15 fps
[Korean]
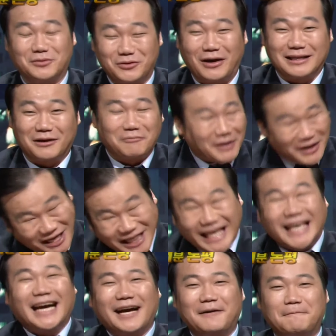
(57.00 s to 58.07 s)
이거 똑같다.
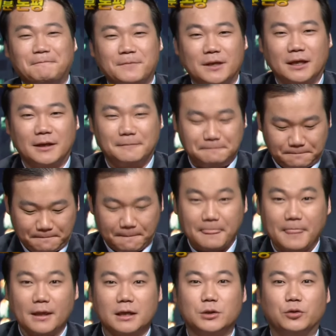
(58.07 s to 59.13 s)
별거리. 네.
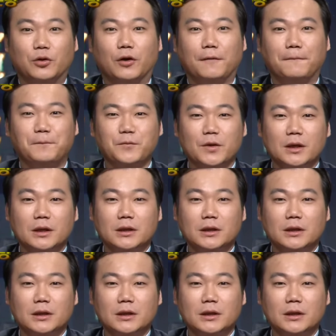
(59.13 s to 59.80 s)
그리고